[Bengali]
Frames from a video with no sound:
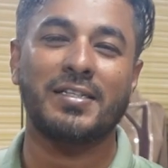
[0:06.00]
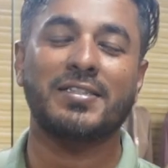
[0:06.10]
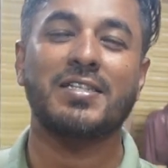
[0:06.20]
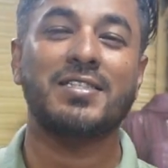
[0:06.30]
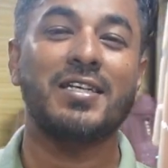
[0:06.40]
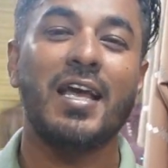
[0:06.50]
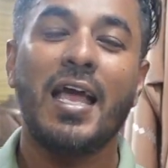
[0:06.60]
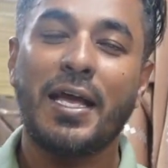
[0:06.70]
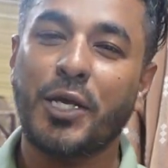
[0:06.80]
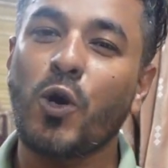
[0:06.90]
দেখাতে চাচ্ছি
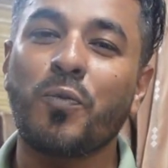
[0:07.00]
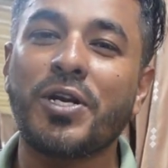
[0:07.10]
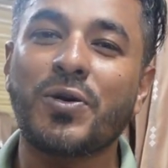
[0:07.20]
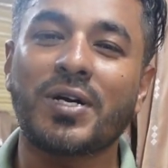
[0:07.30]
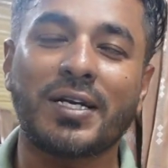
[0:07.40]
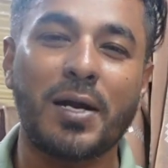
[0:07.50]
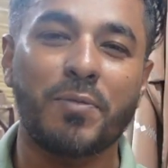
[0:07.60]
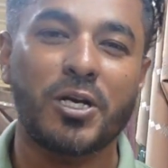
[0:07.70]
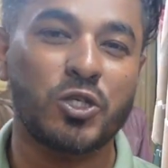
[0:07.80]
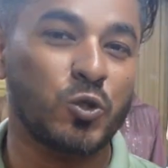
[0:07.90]
কেউ ভিডিওটা
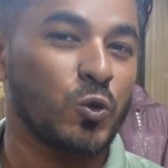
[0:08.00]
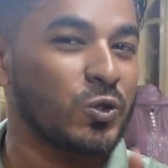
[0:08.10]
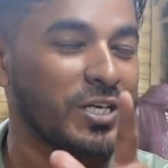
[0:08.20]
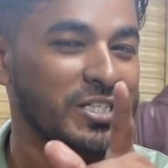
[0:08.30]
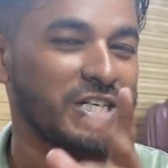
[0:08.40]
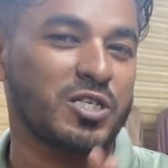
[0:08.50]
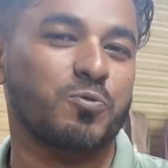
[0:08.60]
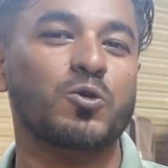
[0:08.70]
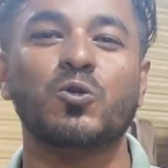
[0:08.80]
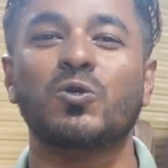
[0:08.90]
টানবে না শুরু থেকে শেষ
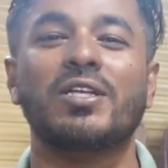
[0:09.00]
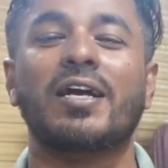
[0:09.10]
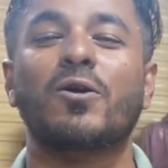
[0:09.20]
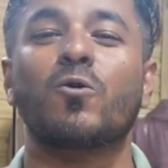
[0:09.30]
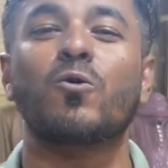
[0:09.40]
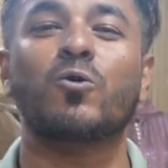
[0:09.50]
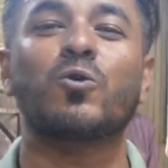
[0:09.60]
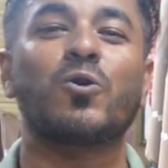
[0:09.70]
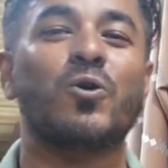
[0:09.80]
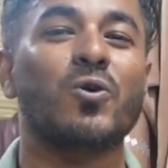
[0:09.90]
পর্যন্ত দেখার অনুরোধ
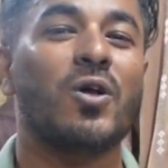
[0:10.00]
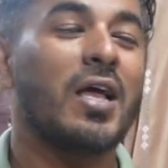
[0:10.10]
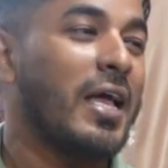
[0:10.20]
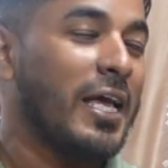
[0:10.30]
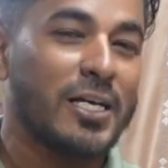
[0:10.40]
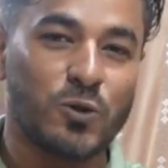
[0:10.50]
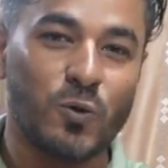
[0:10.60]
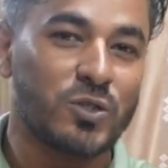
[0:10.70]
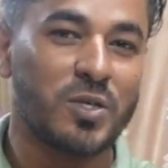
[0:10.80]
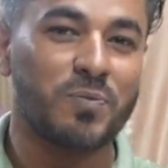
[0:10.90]
রইল
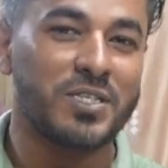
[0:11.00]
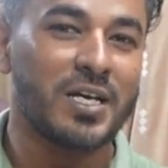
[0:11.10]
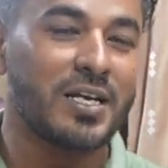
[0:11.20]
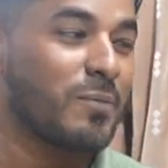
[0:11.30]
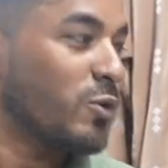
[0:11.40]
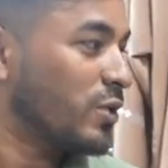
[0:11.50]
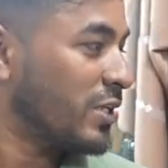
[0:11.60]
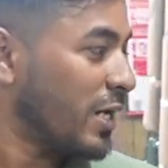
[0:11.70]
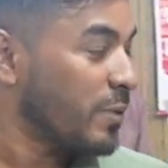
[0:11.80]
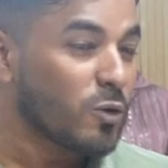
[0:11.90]
এক্সক্লুসিভ ডিজাইনের মধ্যে
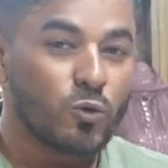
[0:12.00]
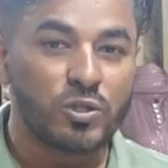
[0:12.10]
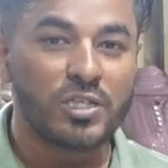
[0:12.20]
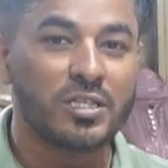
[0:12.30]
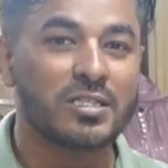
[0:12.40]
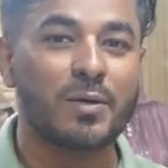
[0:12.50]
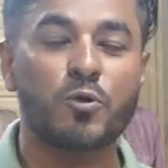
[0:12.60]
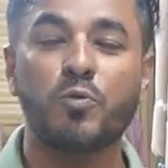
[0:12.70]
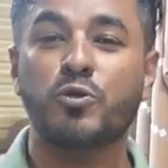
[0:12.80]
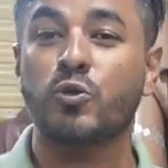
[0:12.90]
থাকবে কুচি সিস্টেম
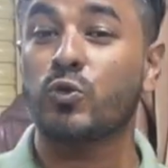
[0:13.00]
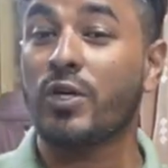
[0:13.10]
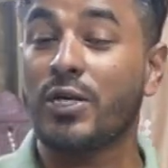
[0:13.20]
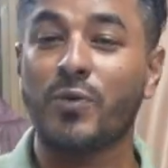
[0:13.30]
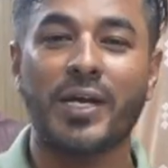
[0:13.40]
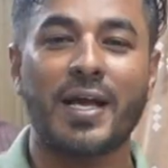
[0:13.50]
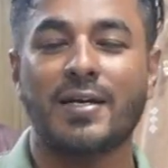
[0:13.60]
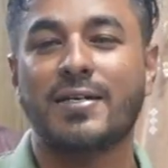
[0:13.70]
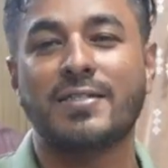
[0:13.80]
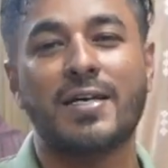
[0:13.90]
খুব সুন্দর ইউনিক
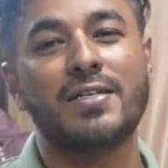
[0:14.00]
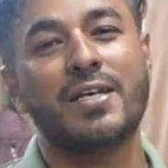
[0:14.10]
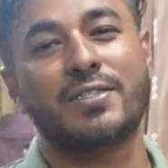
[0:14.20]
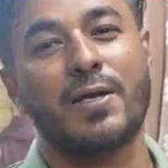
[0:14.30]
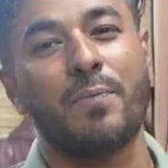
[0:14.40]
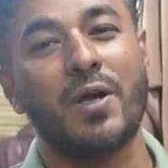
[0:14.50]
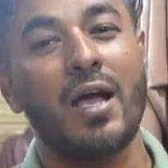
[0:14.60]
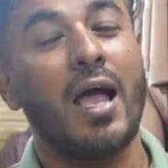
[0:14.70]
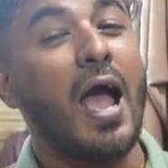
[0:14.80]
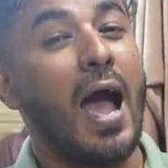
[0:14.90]
একটা ডিজাইন নিয়ে আসছি আমরা
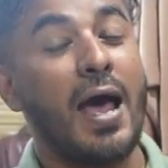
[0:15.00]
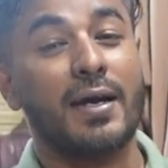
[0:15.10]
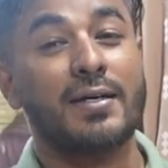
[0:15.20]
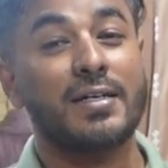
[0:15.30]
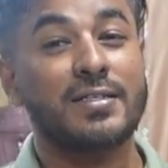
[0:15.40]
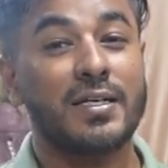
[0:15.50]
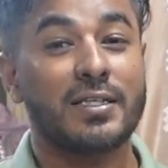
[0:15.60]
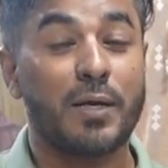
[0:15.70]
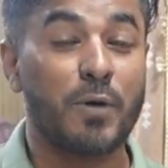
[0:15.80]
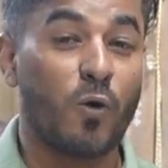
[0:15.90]
আর একটা ডিজাইন
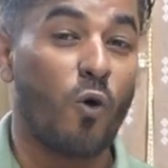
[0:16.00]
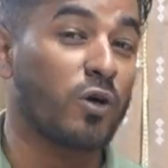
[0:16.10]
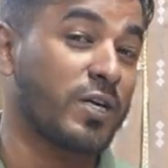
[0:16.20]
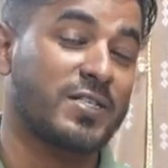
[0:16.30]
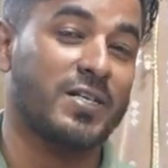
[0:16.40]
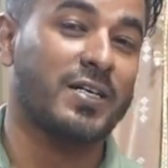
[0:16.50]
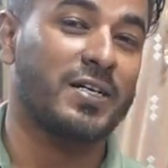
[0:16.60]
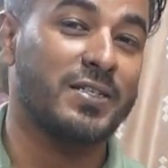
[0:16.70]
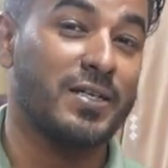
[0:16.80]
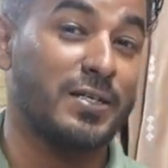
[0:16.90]
থাকবে কন্ট্রাস্ট একটা
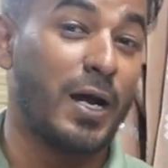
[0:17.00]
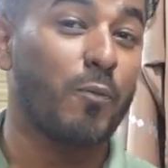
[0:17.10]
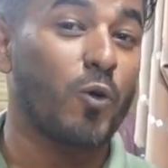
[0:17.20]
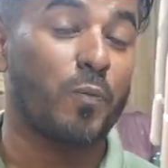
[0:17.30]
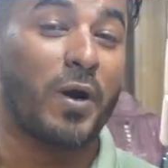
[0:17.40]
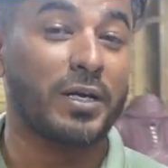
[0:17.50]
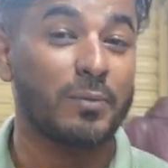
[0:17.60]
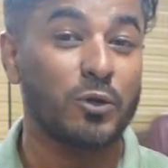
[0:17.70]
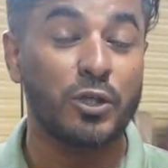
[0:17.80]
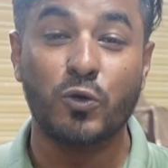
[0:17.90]
ডিজাইন ডাবল পার্টের
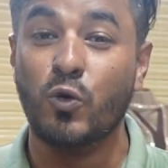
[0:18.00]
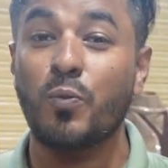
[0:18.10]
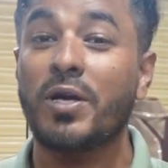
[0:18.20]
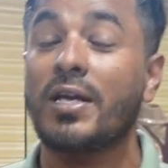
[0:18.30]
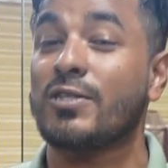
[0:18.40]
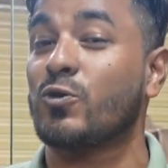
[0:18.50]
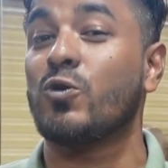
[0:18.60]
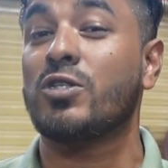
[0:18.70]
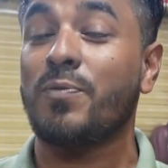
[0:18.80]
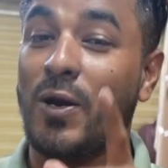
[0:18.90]
মধ্যে খুবই
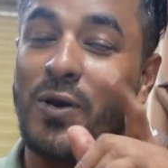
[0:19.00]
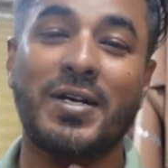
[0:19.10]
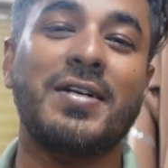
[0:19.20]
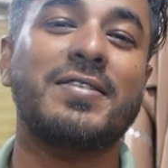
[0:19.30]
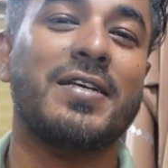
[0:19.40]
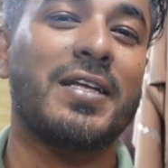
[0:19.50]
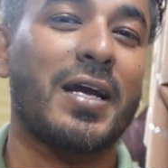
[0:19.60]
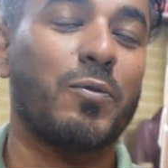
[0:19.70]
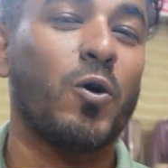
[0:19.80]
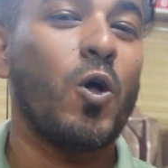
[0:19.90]
এক্সক্লুসিভ আরও একটা ডিজাইন
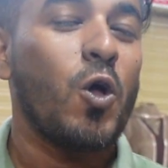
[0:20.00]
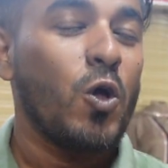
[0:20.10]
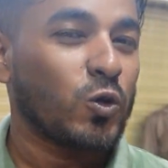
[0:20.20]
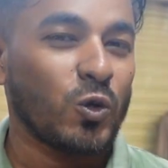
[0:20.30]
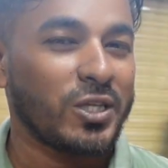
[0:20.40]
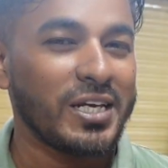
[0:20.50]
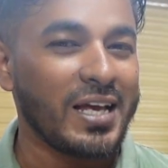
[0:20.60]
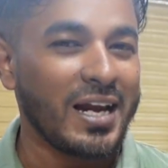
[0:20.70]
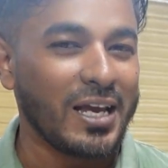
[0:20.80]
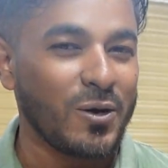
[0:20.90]
দেখাবো তো দেরি
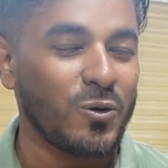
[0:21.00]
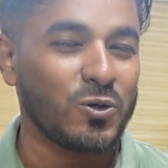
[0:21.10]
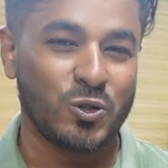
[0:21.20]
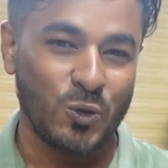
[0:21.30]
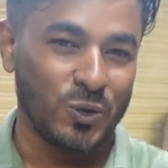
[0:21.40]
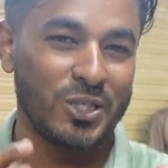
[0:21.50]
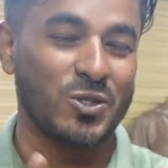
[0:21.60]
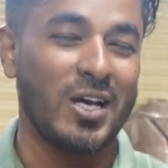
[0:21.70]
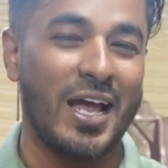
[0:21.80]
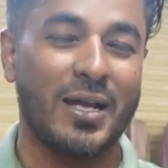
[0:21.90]
আর কেন শুরুতে
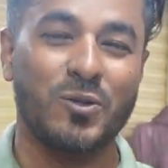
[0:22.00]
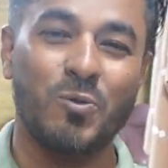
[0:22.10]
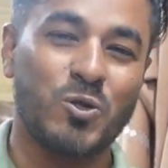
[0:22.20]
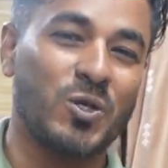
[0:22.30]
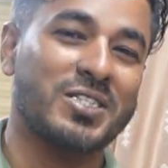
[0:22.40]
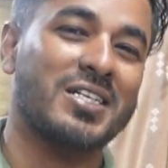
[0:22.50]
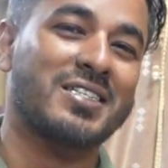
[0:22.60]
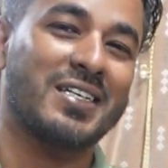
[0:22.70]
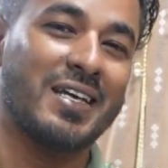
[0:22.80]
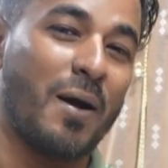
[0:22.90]
একদম চলে
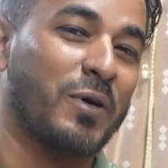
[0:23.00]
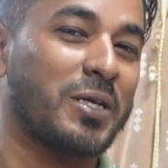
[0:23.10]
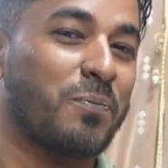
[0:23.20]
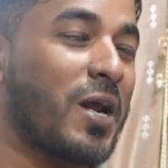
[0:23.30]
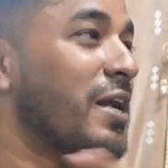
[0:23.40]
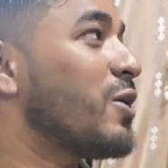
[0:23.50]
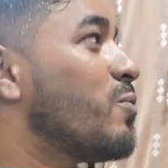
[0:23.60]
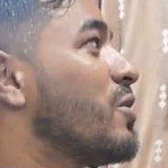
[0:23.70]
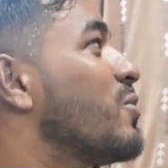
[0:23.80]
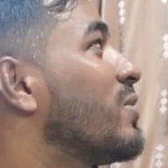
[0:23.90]
যাচ্ছি আমাদের ব্র্যান্ড নিউ
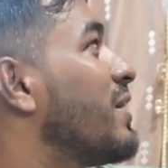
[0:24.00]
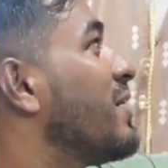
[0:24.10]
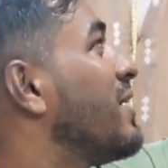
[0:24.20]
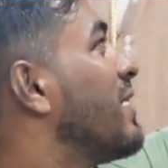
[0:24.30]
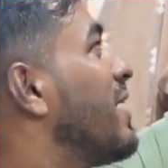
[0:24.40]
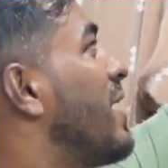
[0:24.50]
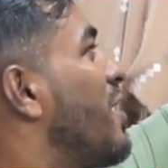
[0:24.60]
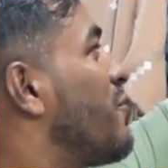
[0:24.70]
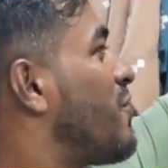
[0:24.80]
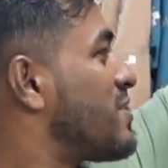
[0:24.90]
ভিডিওটায়
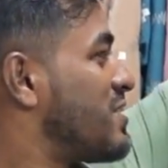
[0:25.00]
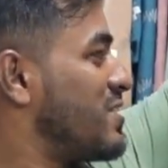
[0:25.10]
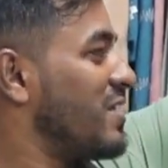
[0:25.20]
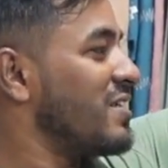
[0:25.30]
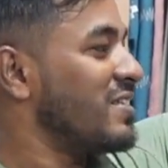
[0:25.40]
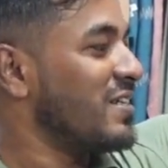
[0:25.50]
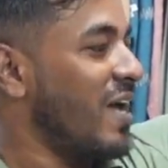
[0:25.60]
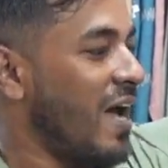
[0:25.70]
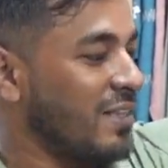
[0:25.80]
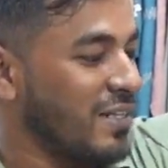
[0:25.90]
ফার্স্ট যে
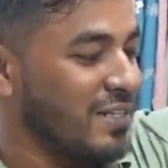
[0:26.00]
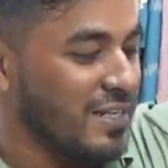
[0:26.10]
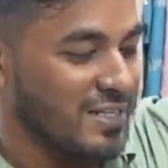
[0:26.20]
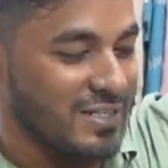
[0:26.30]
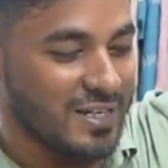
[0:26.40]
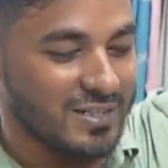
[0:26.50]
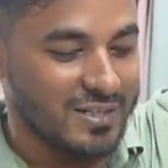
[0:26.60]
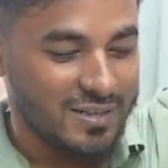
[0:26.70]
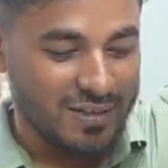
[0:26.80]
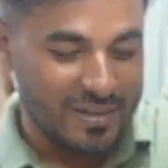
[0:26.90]
ডিজাইনটা হাতে নিয়েছি জাস্ট
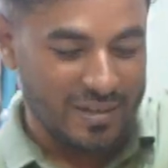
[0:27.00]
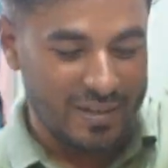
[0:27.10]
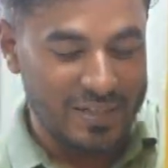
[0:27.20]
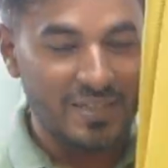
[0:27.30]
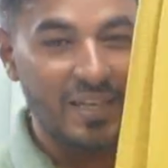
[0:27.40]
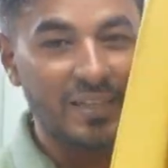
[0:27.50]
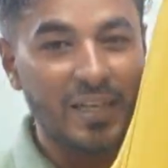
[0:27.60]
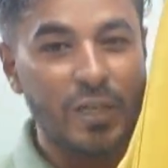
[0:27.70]
ডিজাইনটা